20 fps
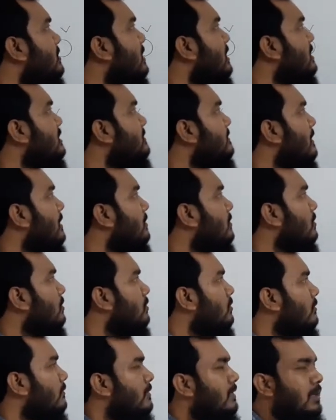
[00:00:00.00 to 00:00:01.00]
শেষ বেগ
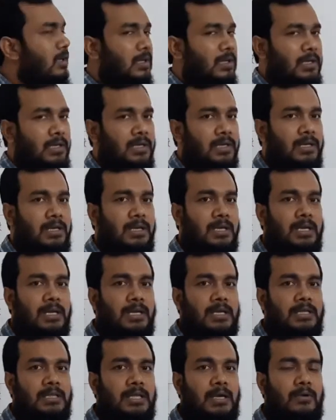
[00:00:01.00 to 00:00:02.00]
কত ভি
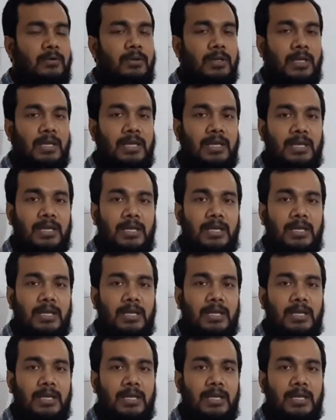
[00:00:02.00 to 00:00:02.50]
তাহলে